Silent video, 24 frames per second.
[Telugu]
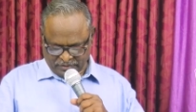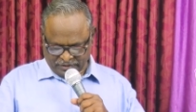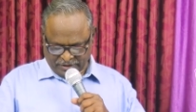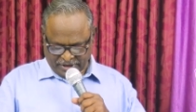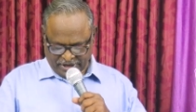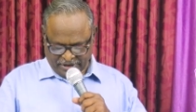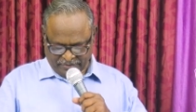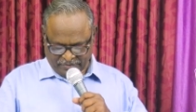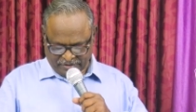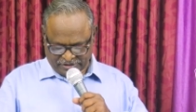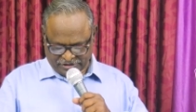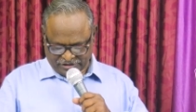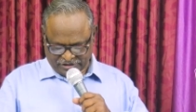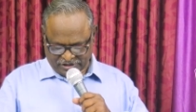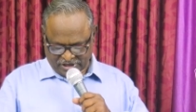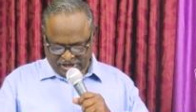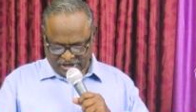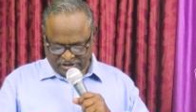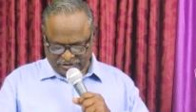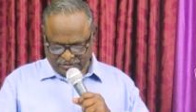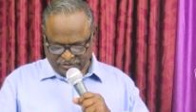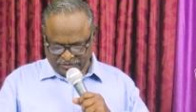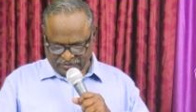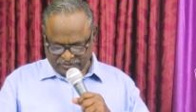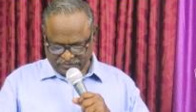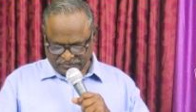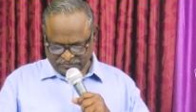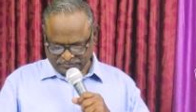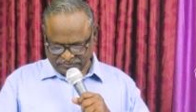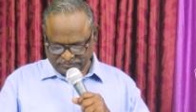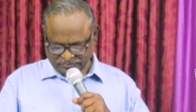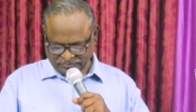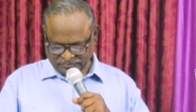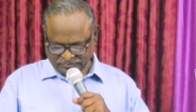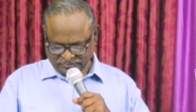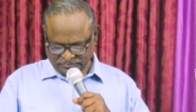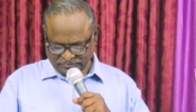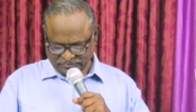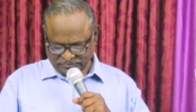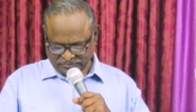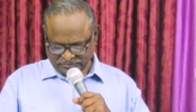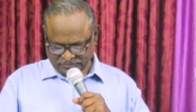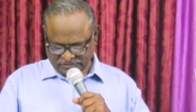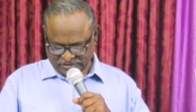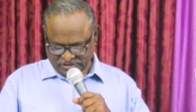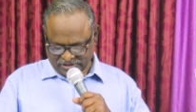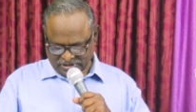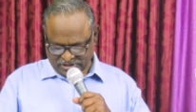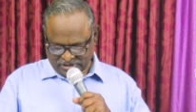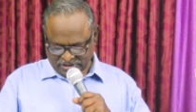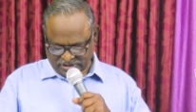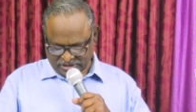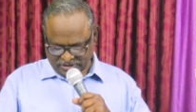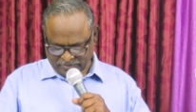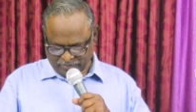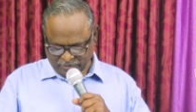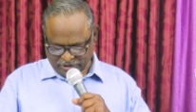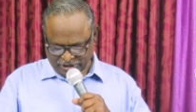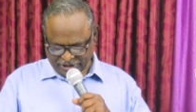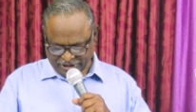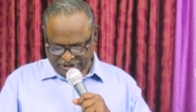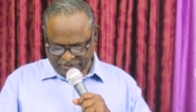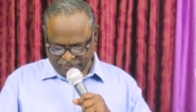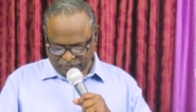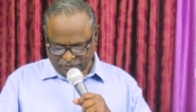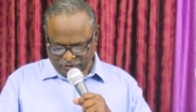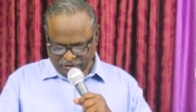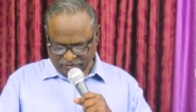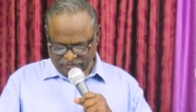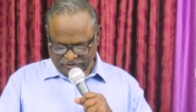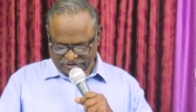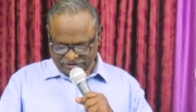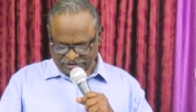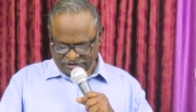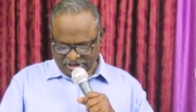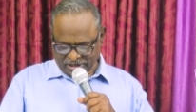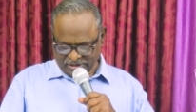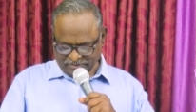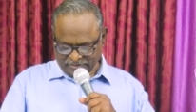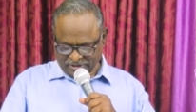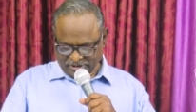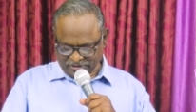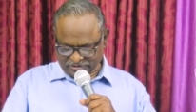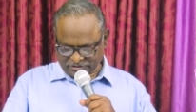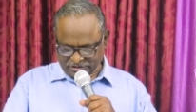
రెండు వచనాలు మొదటి మూడు వచనాలు మనం